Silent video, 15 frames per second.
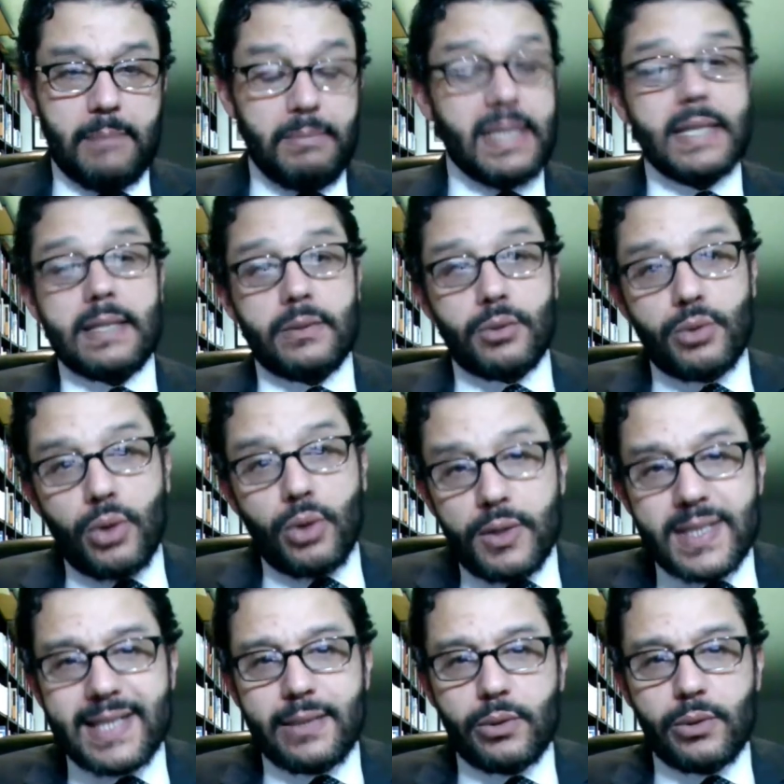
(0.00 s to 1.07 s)
Mais durant
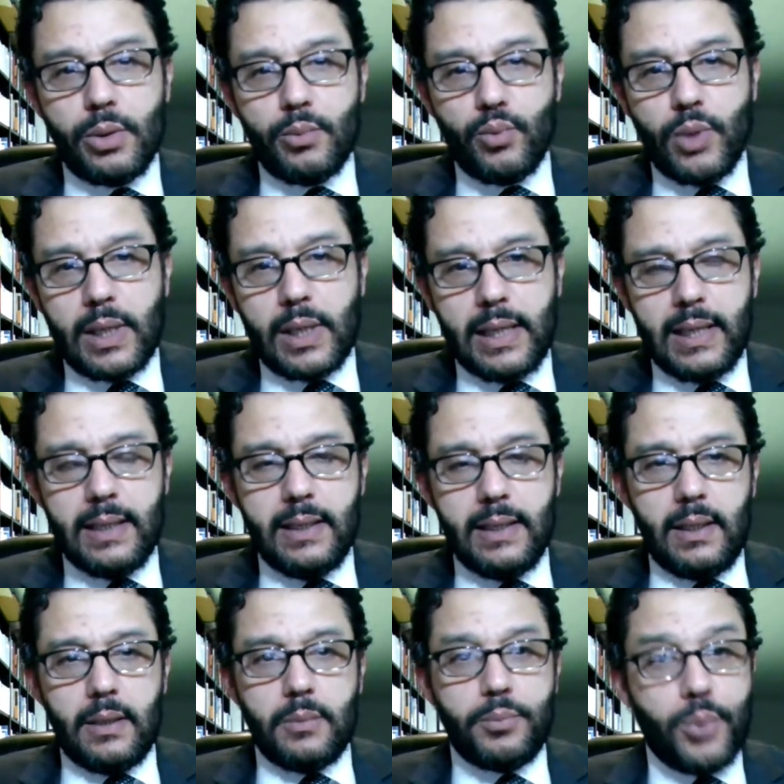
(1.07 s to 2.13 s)
ces deux mois-là,
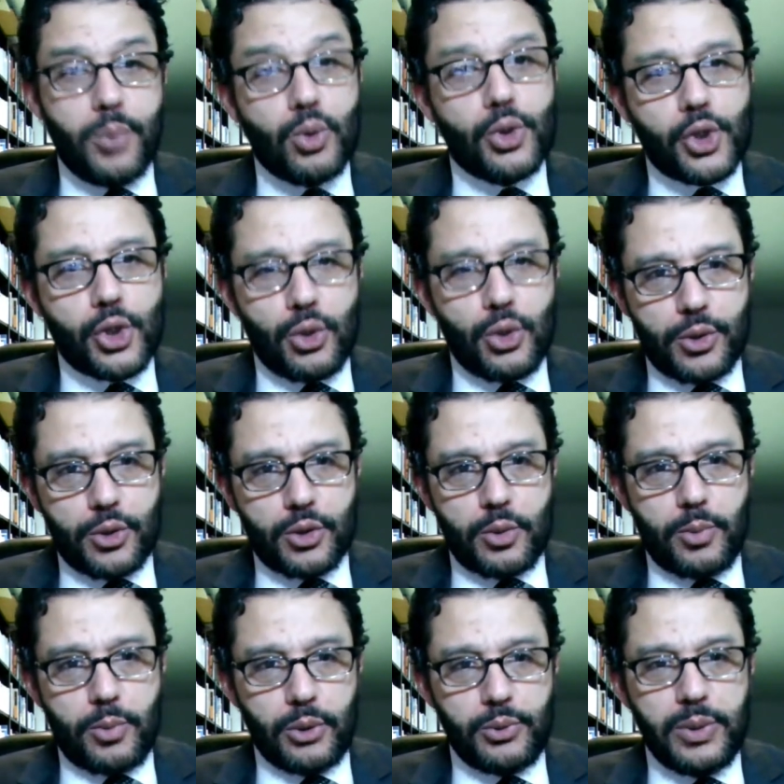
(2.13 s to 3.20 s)
beaucoup de choses se
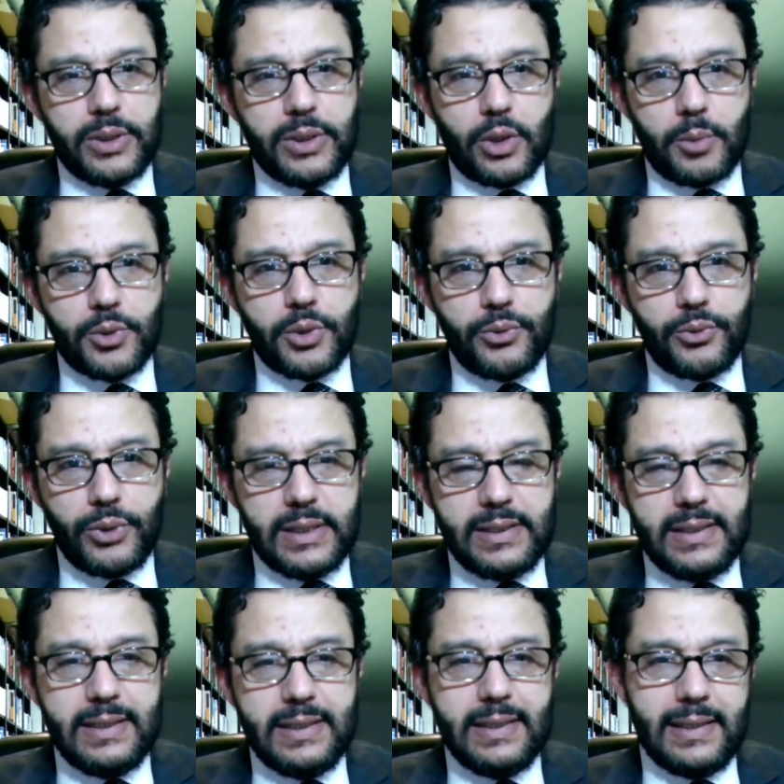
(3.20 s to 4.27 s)
sont produites. Comme je vous l'ai
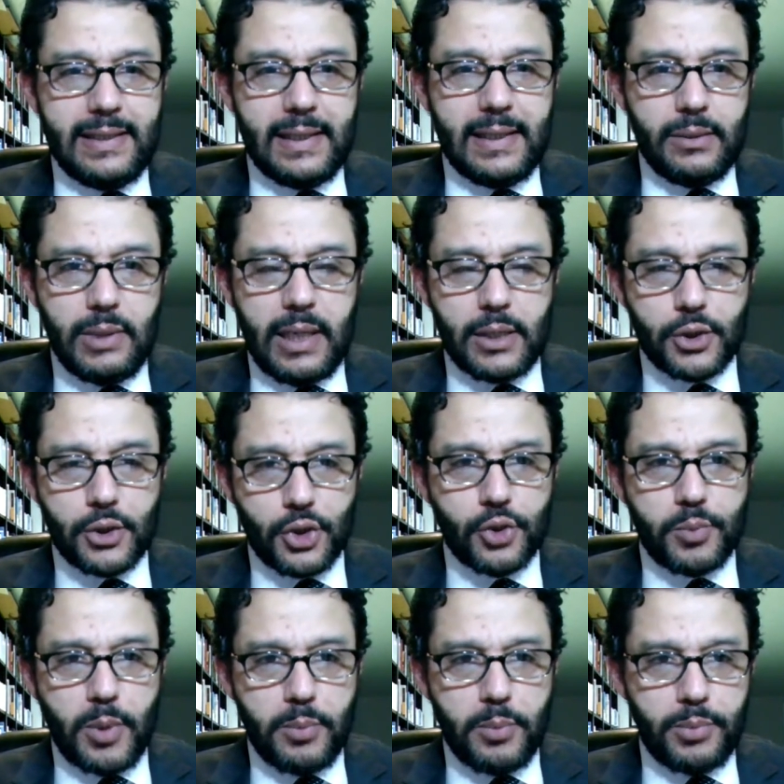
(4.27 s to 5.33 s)
dit, il y a eu un
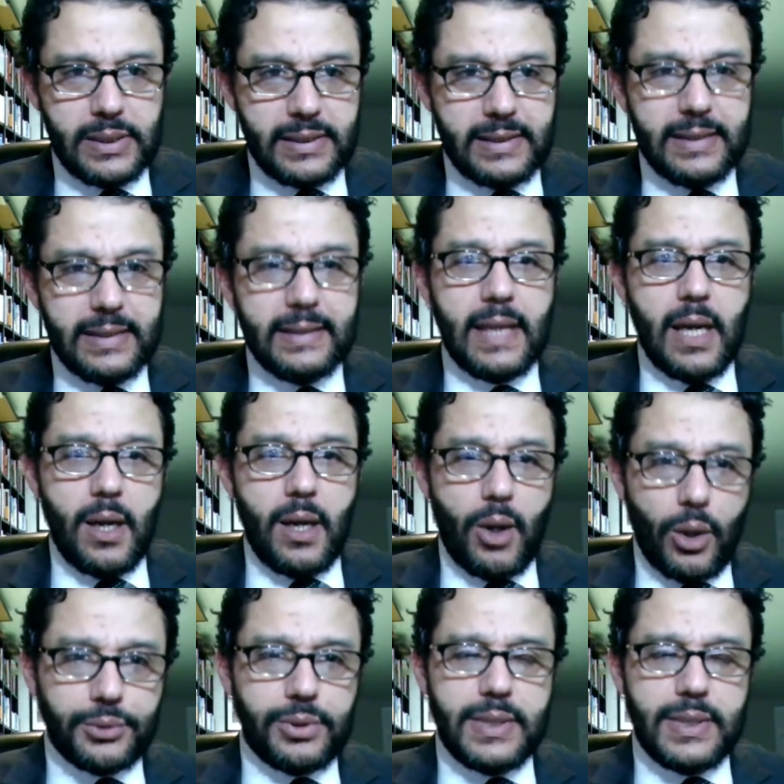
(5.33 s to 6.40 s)
changement politique
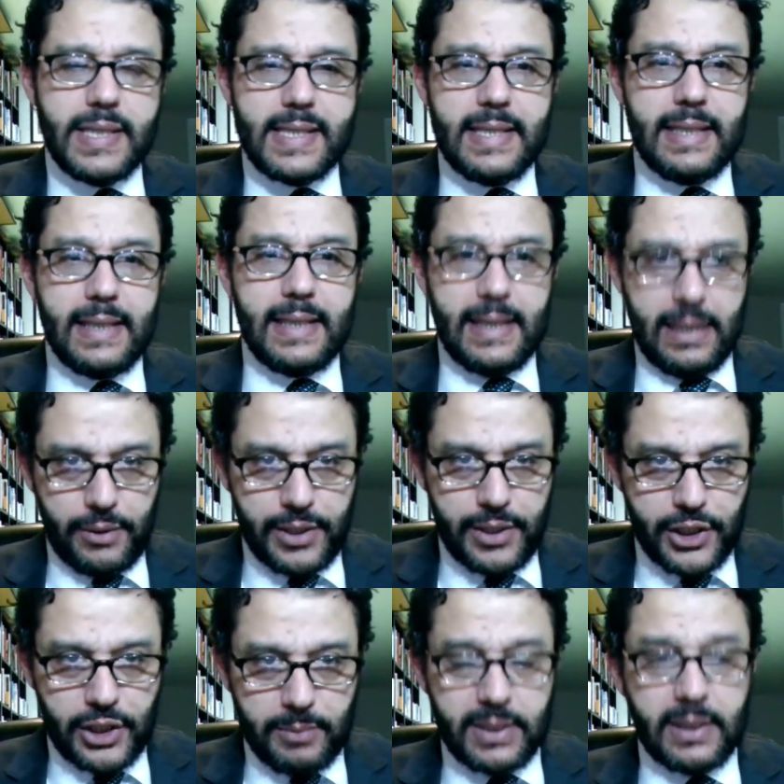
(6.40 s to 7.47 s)
en Tunisie et en
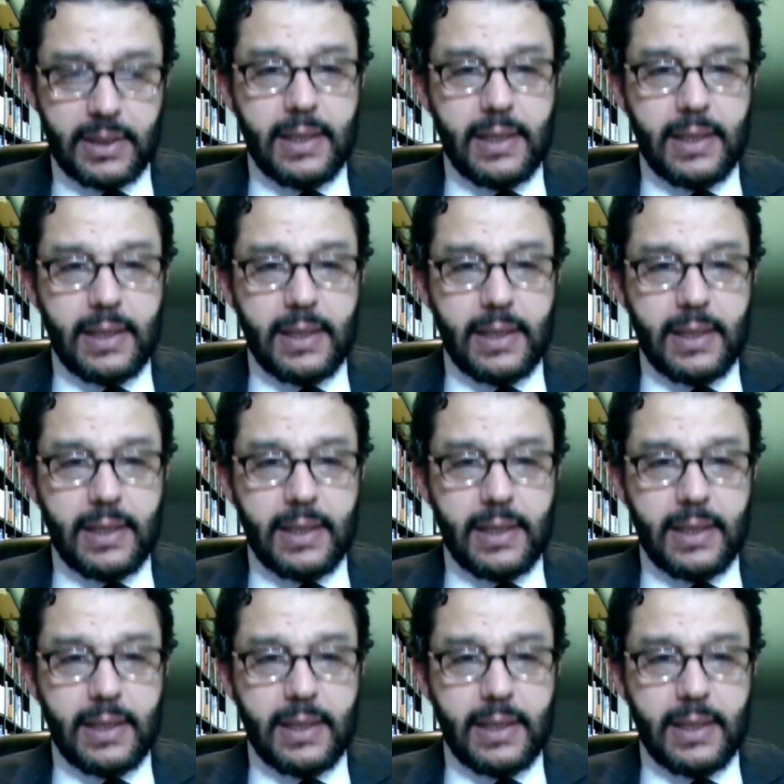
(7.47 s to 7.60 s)
Égypte.